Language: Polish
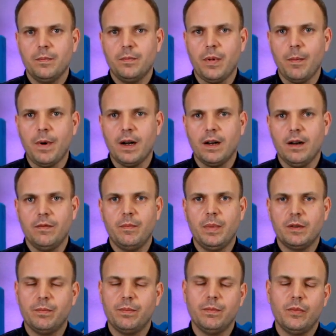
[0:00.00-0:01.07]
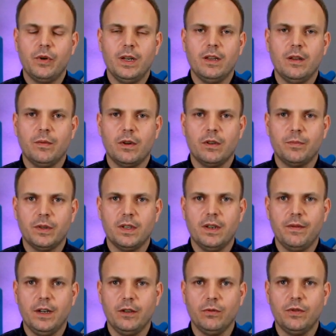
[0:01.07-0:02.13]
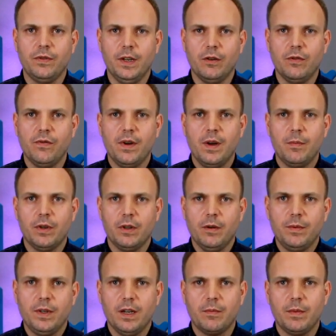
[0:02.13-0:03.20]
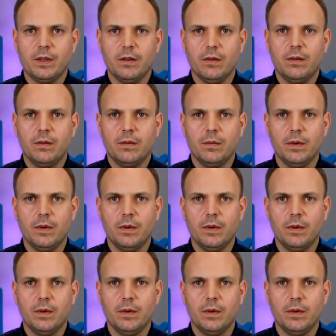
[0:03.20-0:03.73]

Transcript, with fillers: pomaga w bezbłędnym rozpoznawaniu dźwięków, podobnie jak ma to